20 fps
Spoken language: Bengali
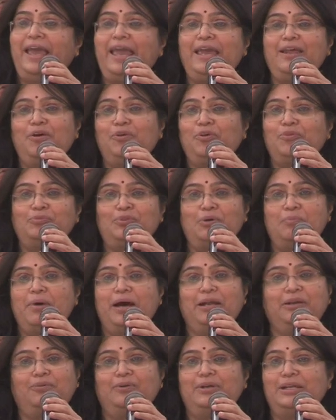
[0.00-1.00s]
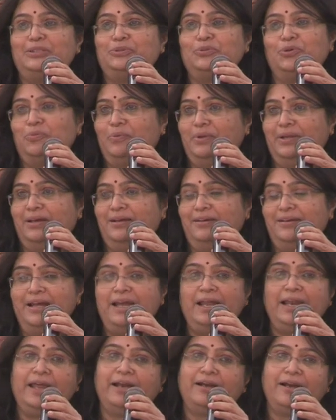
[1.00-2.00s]
এইরকম তো মান করলে চলবে না
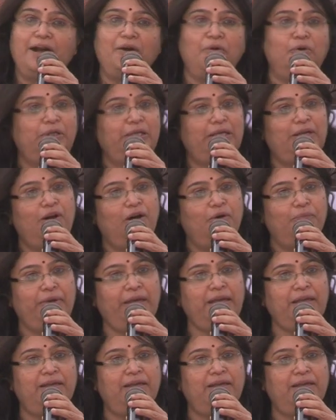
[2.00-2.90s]
লেখা কঠিন হবে